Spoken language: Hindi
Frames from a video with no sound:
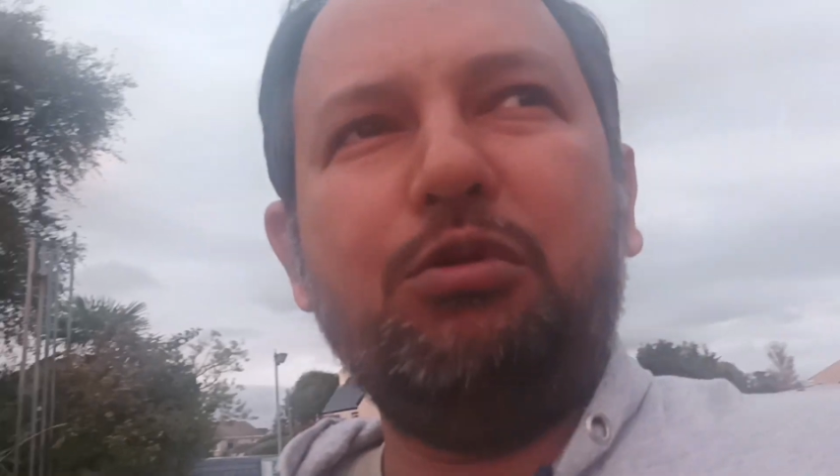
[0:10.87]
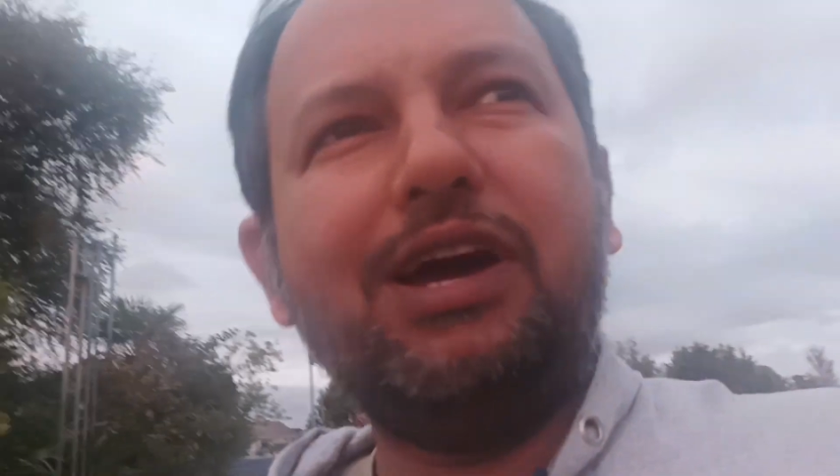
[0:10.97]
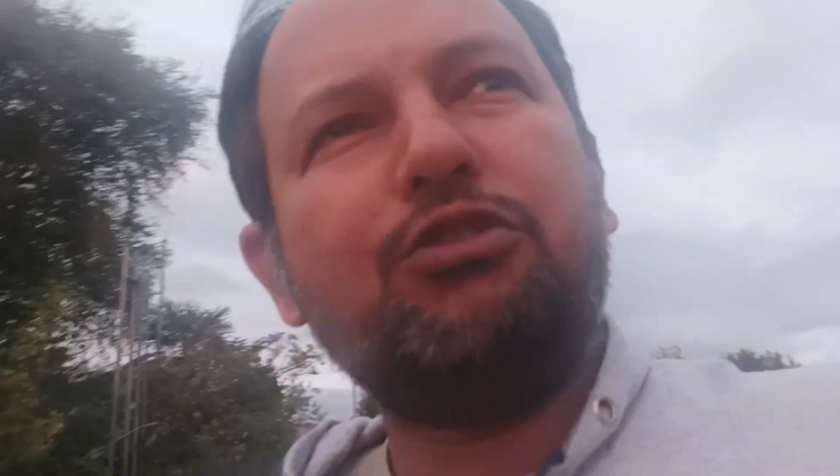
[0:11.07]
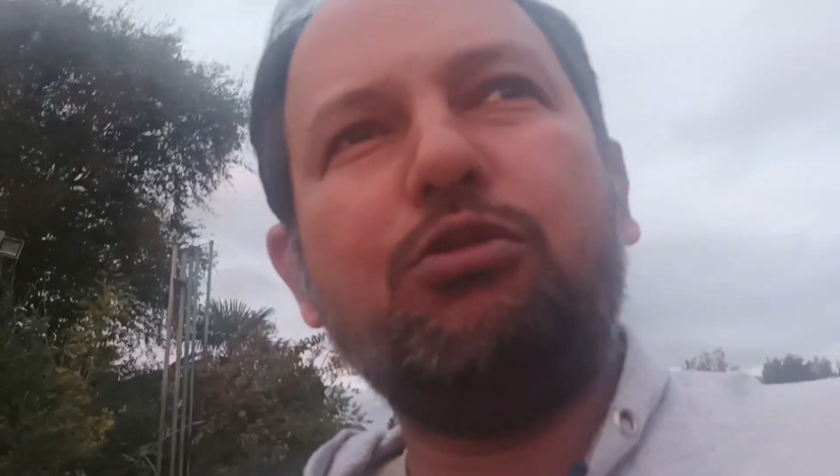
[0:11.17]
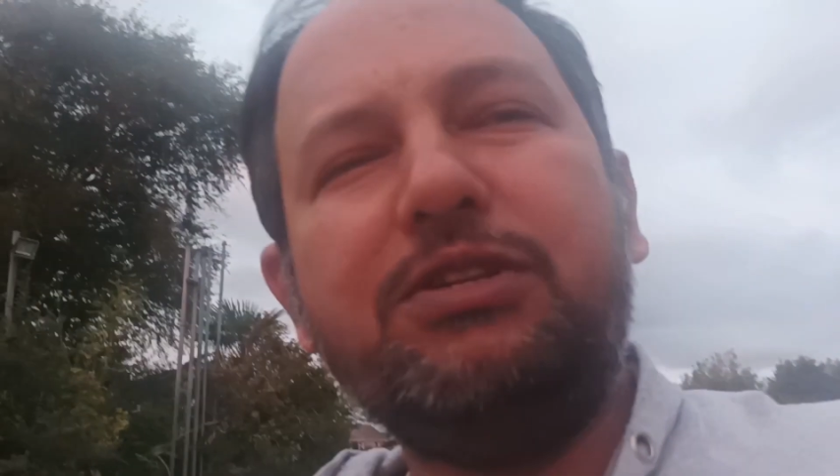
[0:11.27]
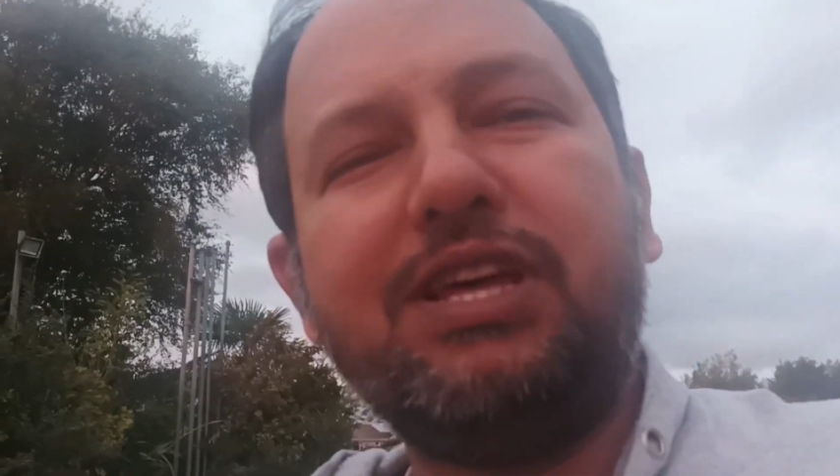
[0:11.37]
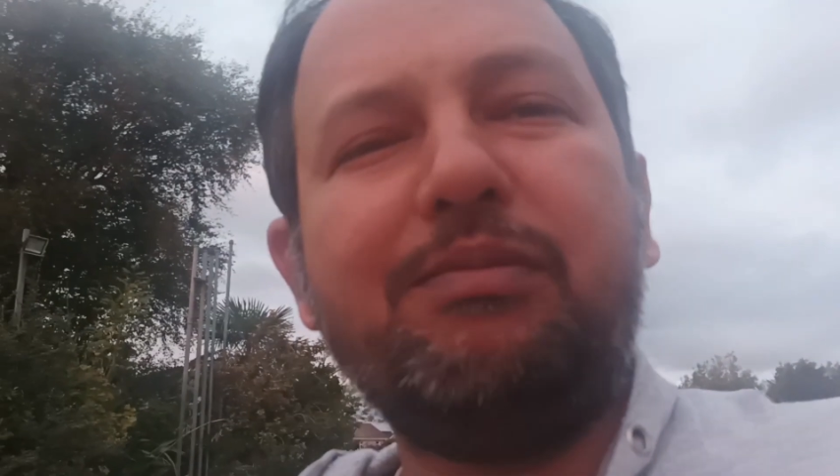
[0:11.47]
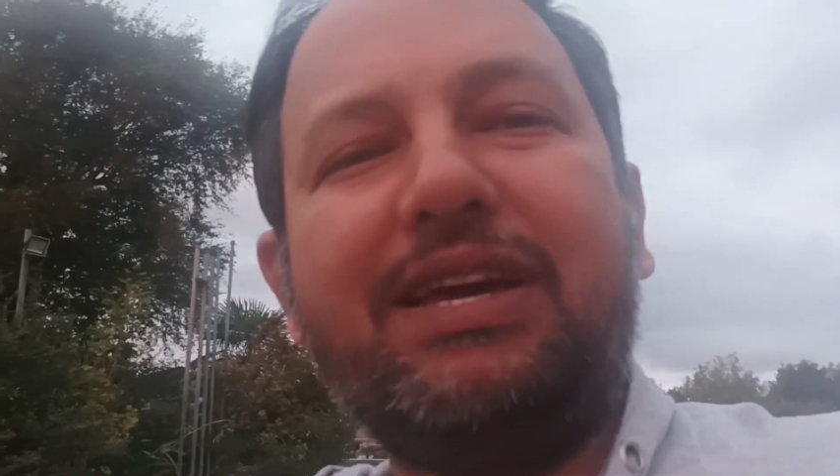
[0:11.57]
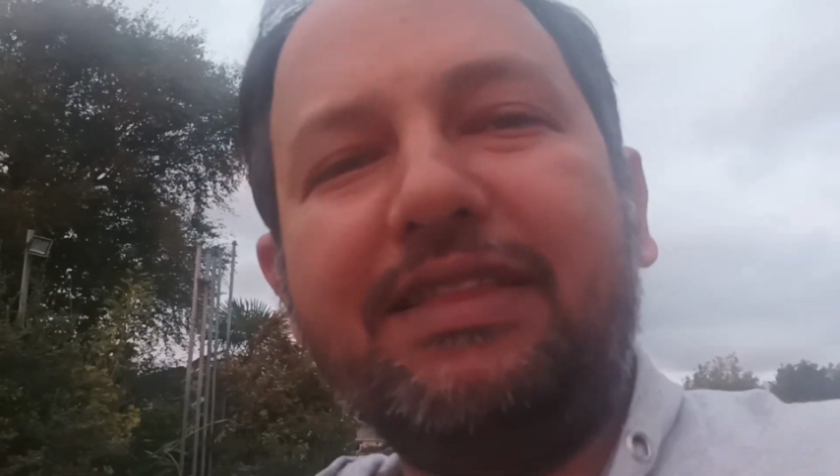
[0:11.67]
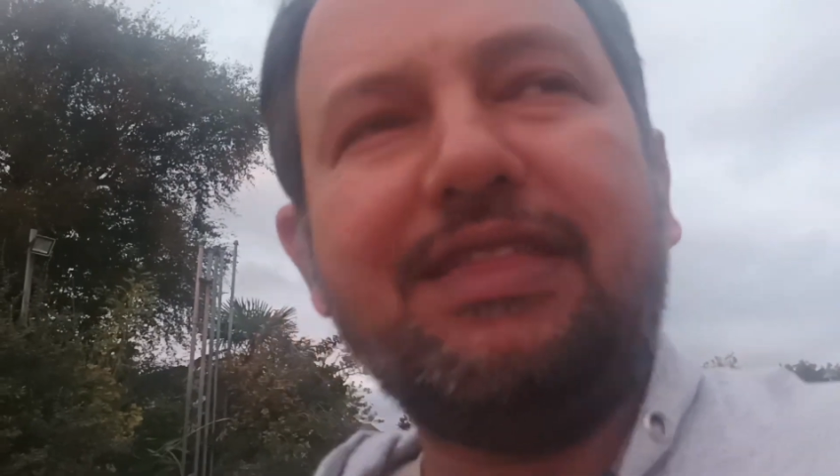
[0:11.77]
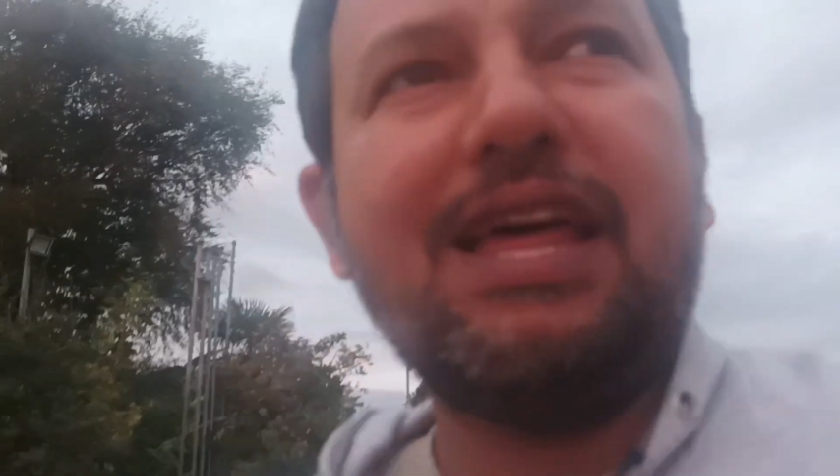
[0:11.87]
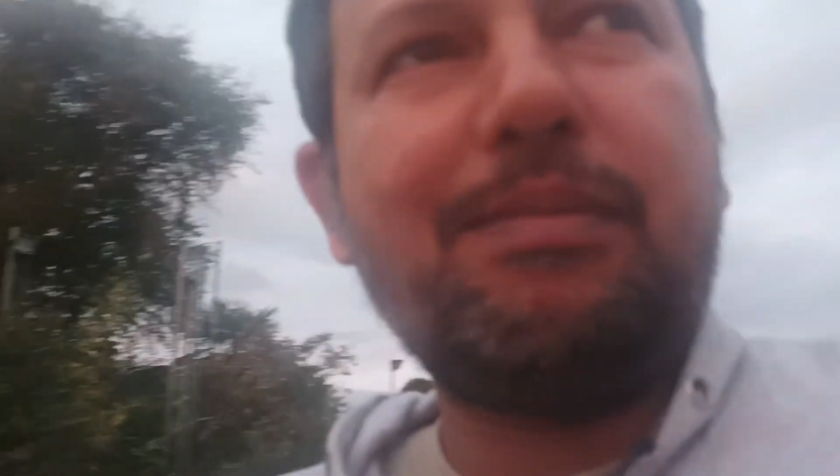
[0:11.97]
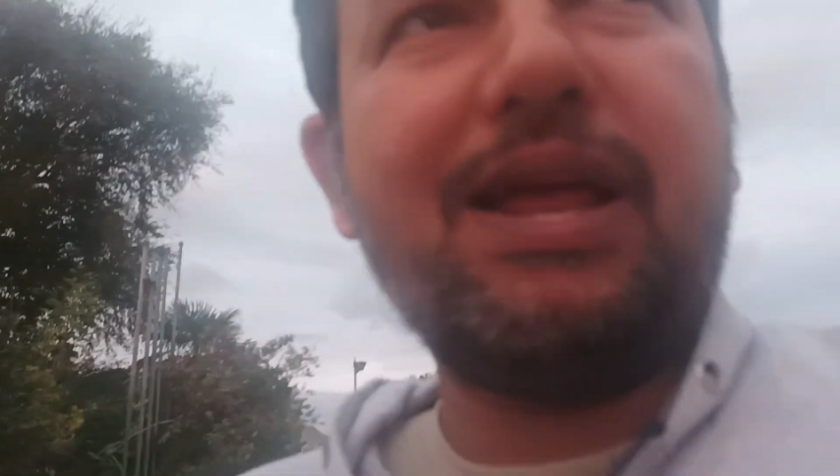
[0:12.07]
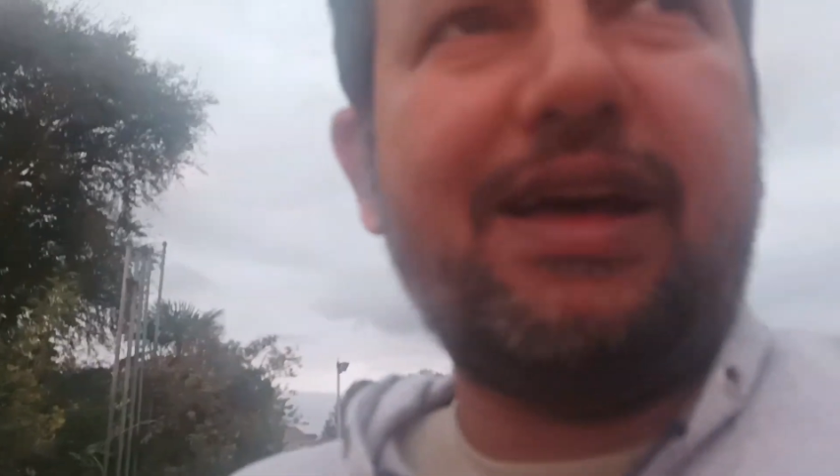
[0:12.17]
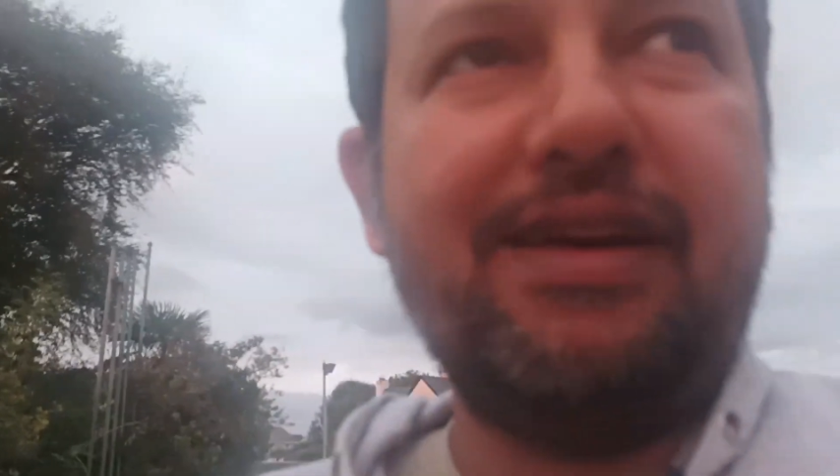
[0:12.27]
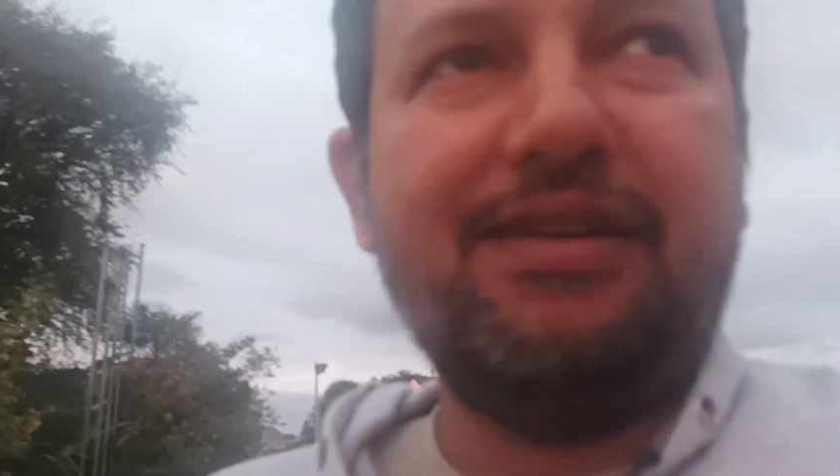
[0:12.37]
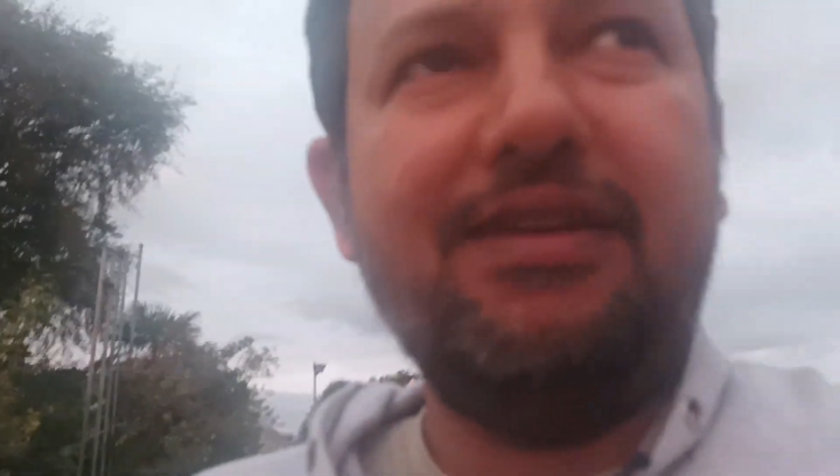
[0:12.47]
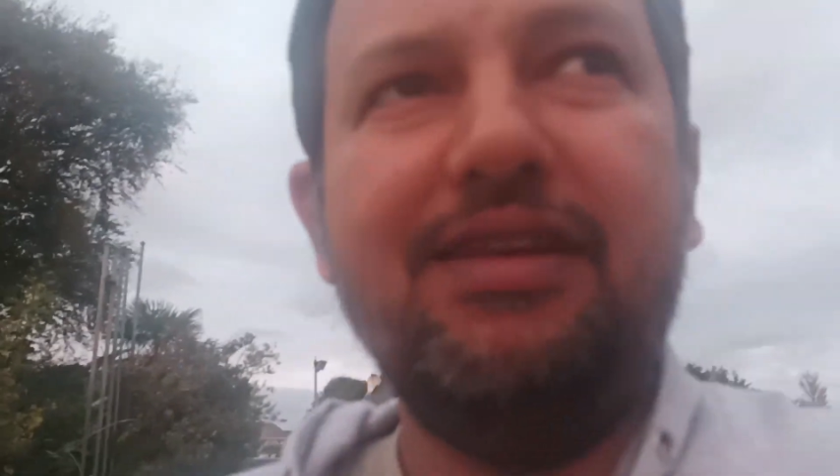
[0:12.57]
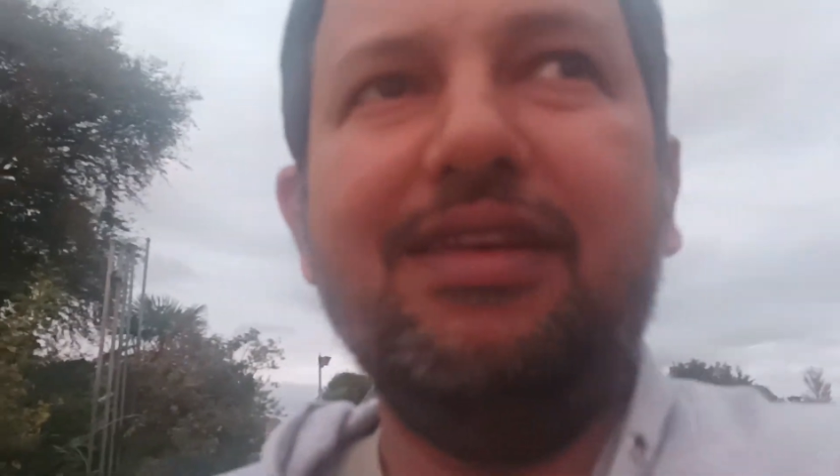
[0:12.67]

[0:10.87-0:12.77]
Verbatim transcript: 2024 तक में कितना बढ़ा है